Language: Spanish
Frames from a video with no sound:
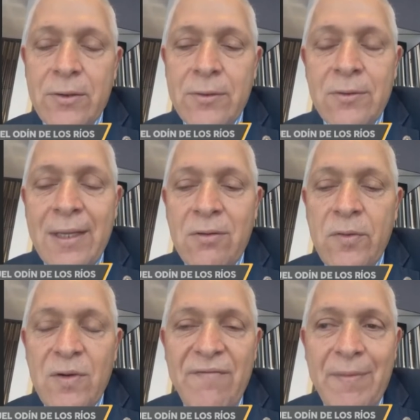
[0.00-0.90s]
Yo creo que esto es
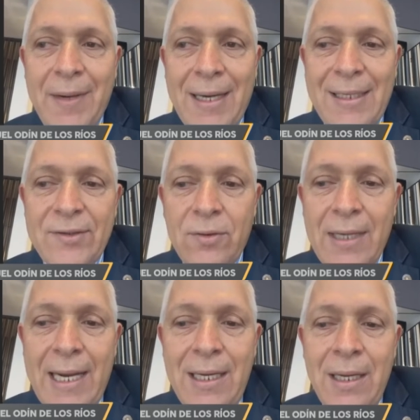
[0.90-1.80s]
una enfermedad
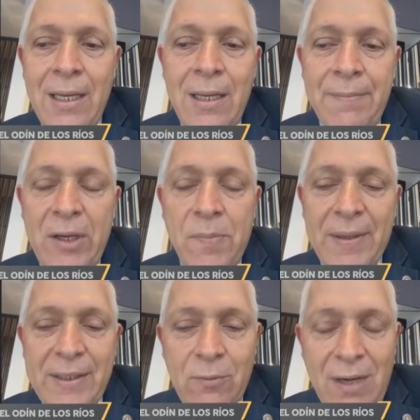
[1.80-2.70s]
nacional, pero
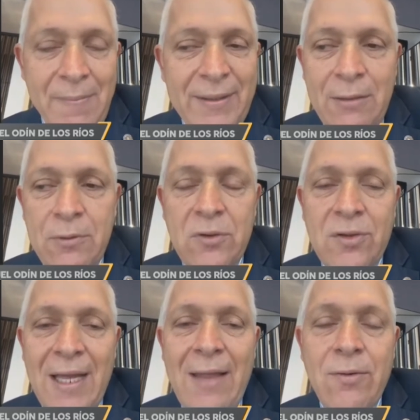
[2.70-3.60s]
particularmente en nuestro
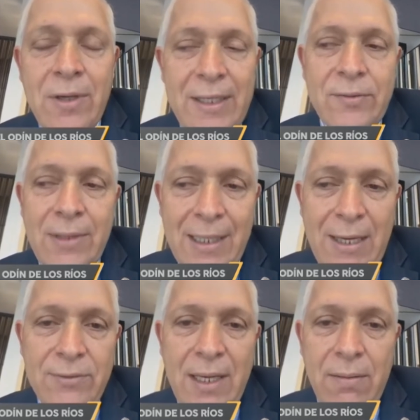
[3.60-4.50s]
estado es una
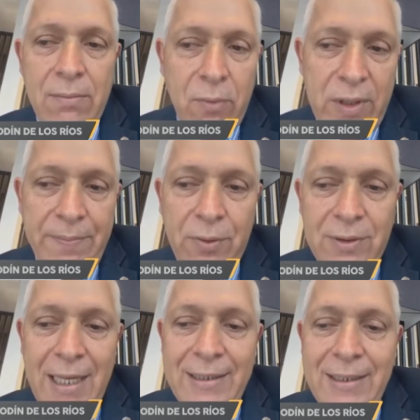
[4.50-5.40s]
causa muy
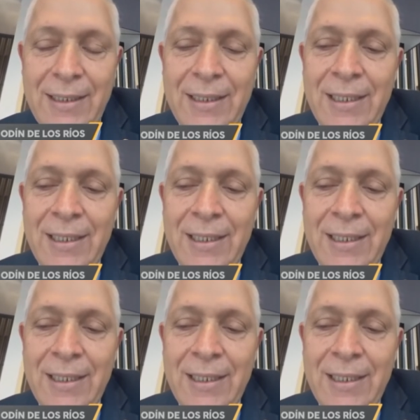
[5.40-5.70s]
importante.